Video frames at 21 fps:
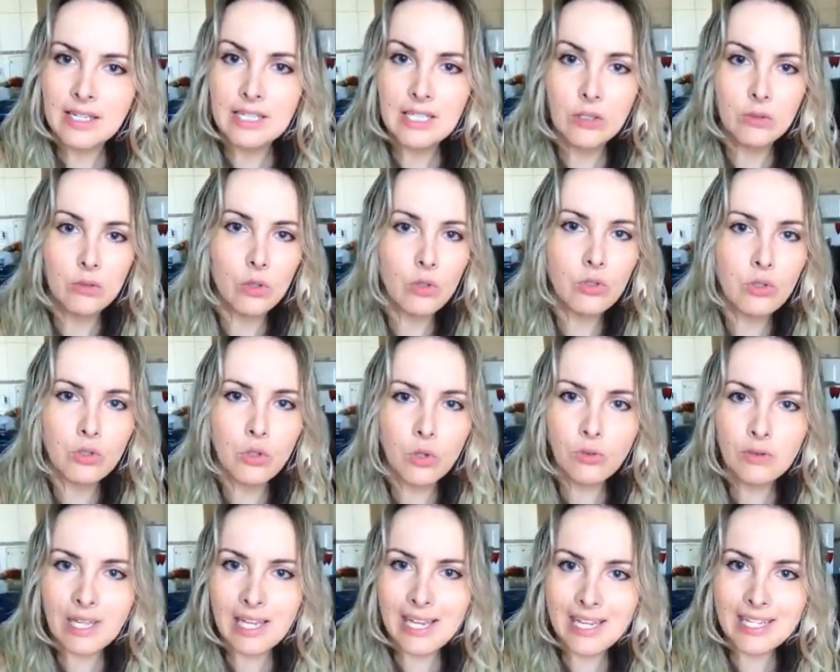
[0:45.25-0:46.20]
E eu não
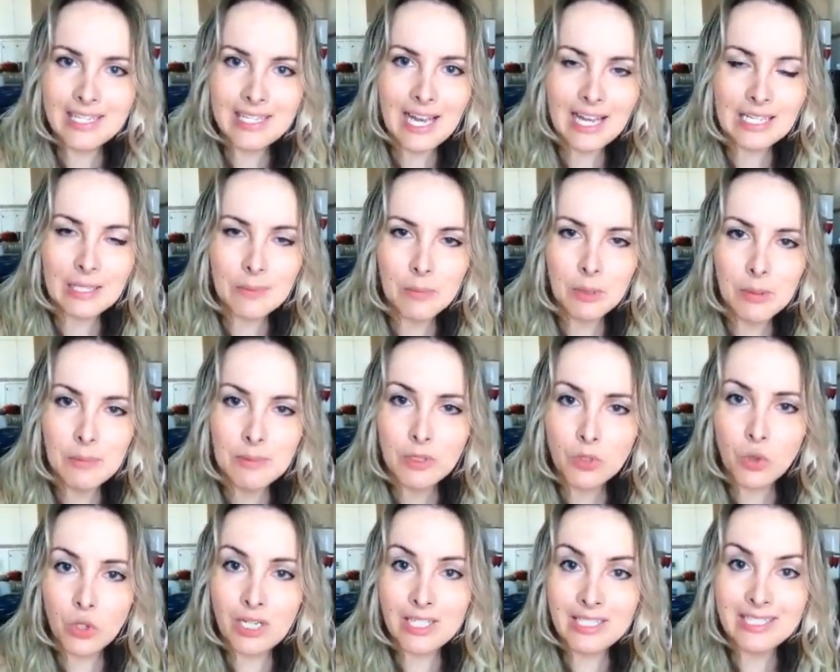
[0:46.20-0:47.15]
sou teleguiada por
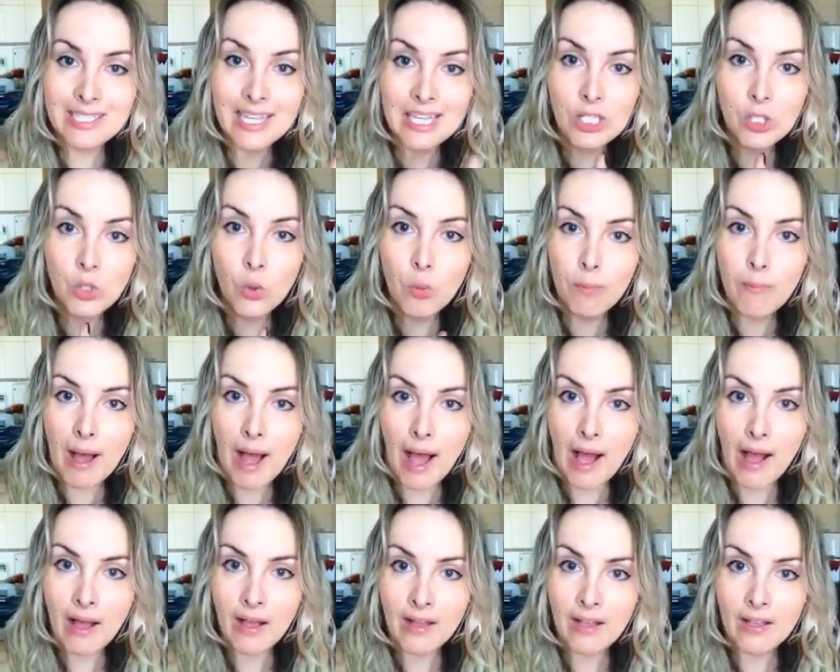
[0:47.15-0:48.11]
emissora
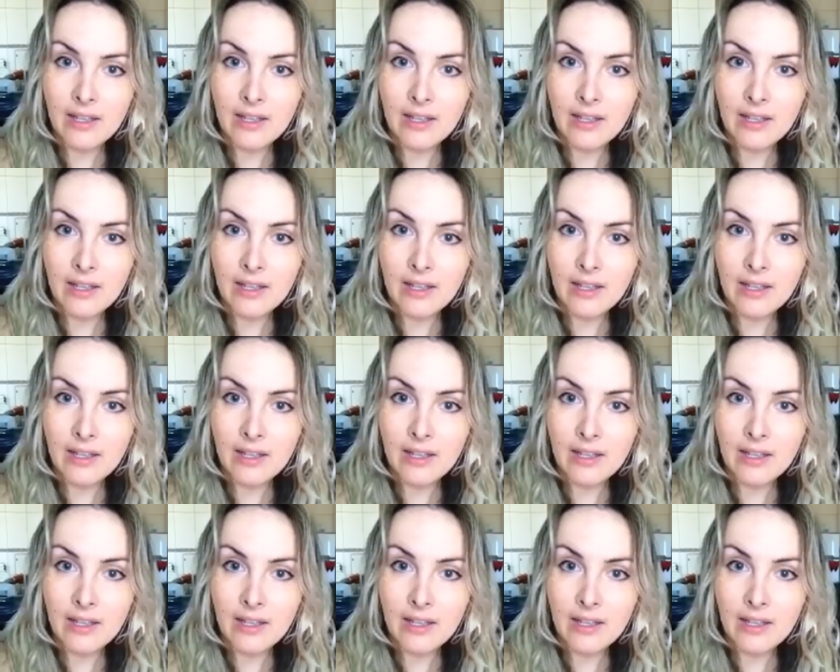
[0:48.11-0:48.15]
nenhuma.